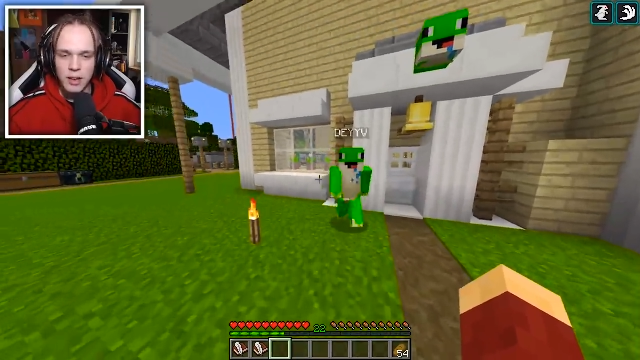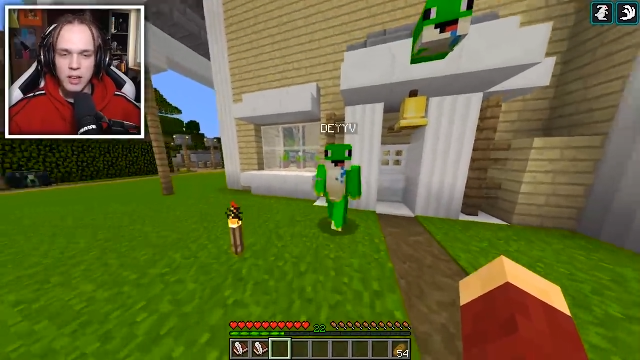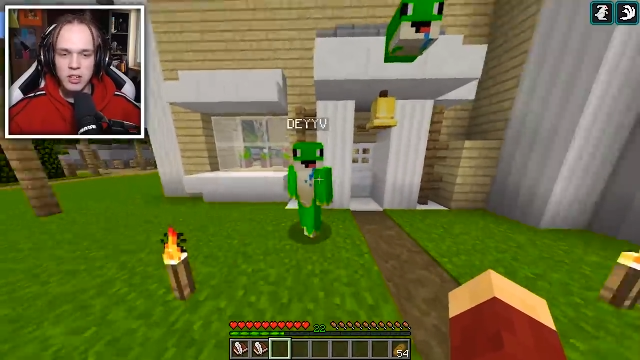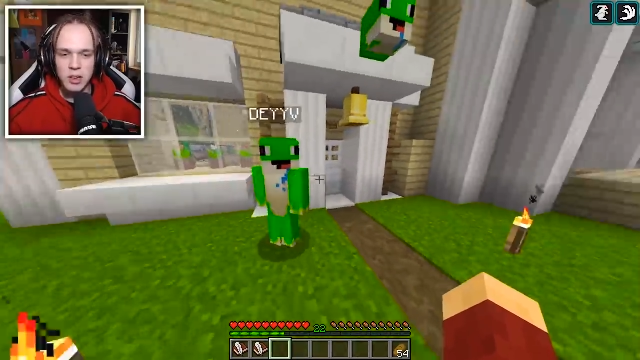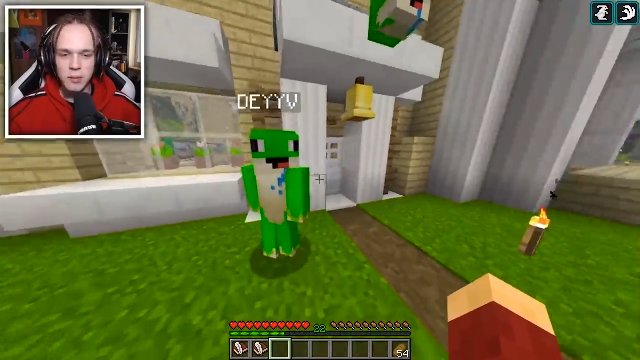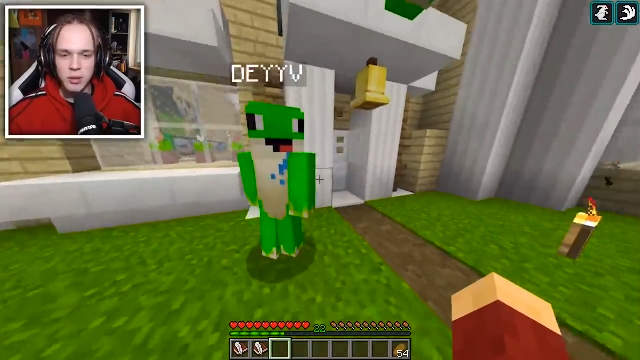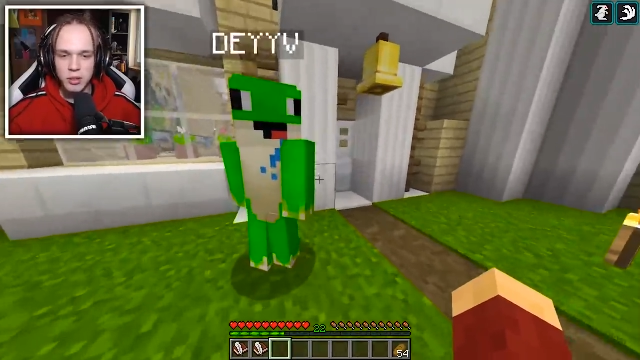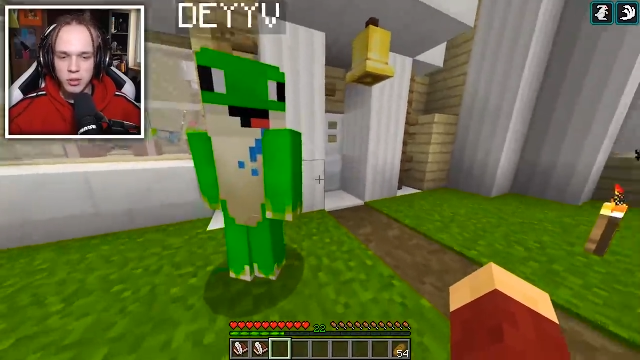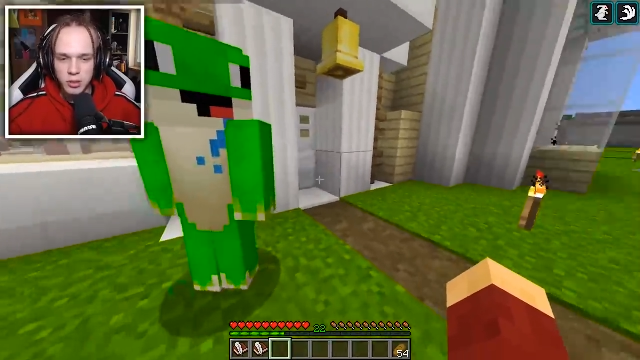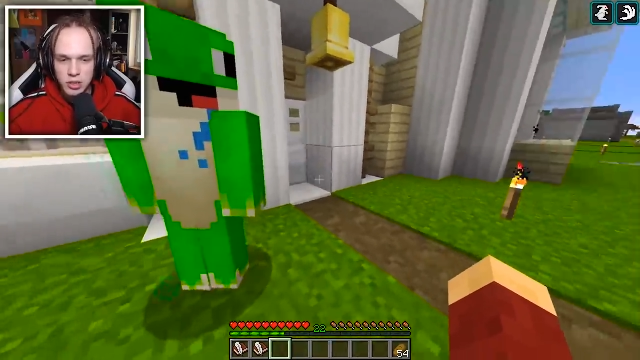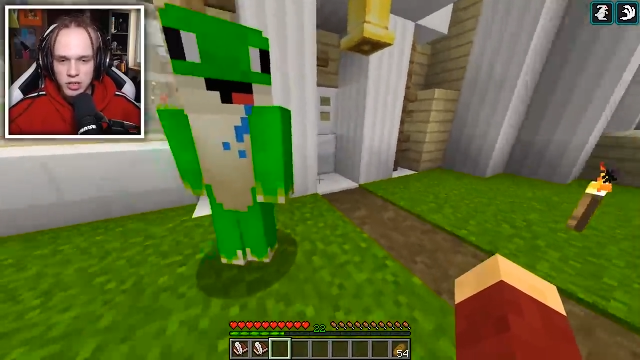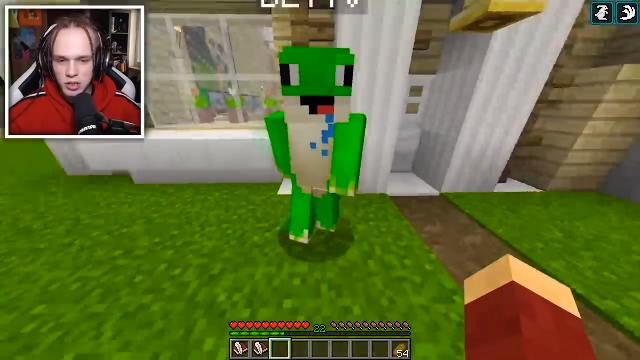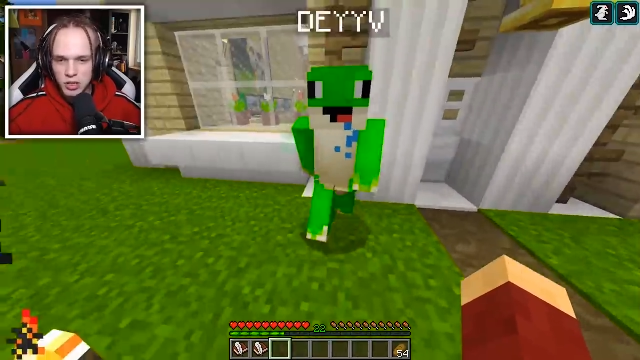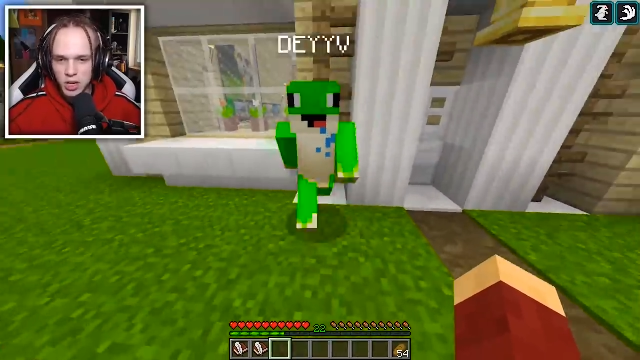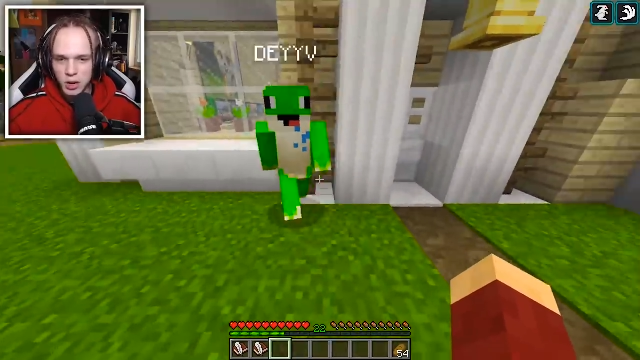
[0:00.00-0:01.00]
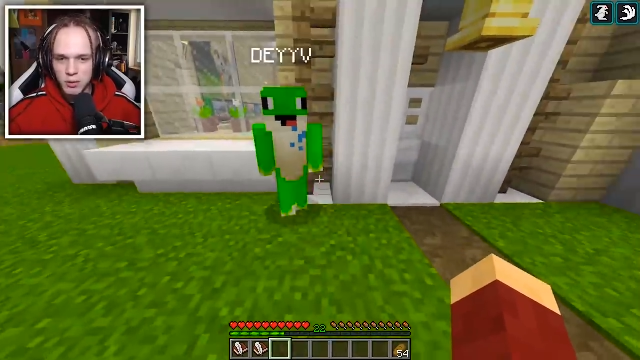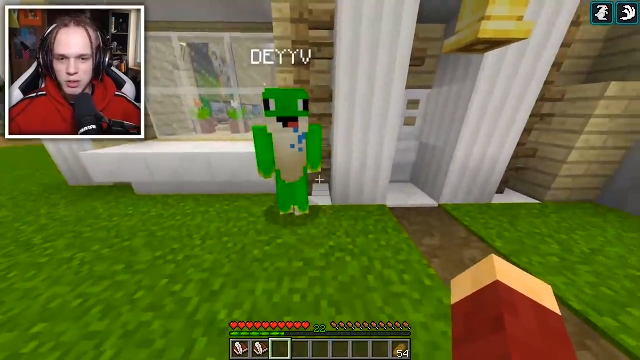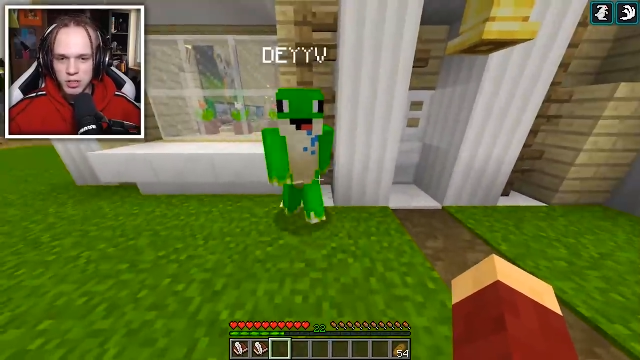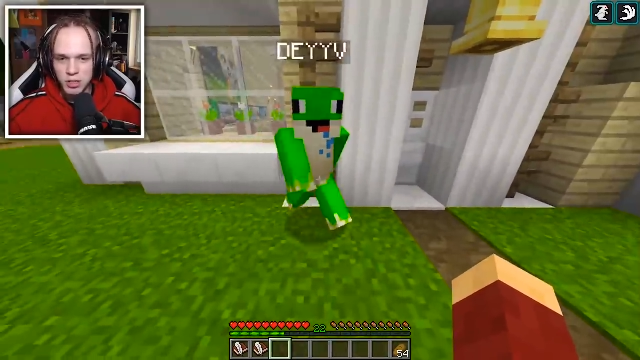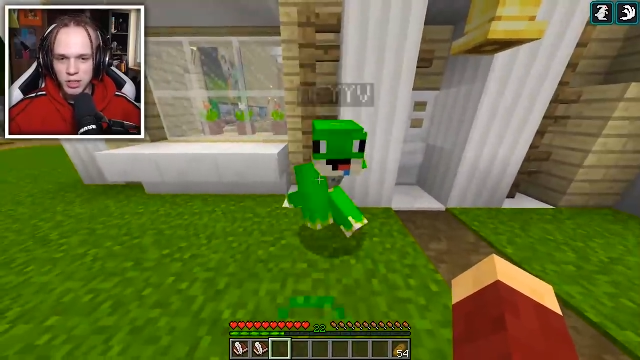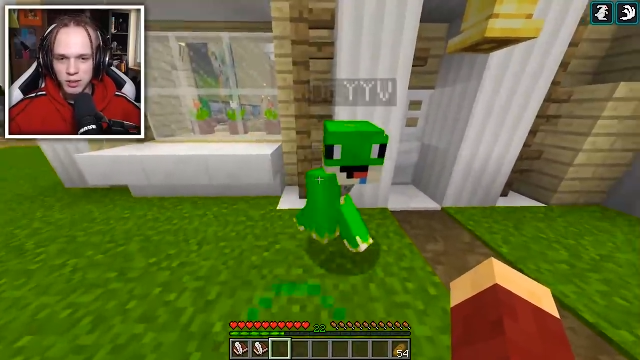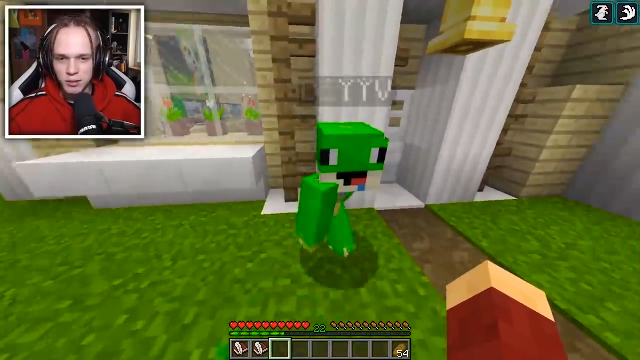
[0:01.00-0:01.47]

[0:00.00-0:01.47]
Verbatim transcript: Idziemy drugi dzień szkoły dzisiaj.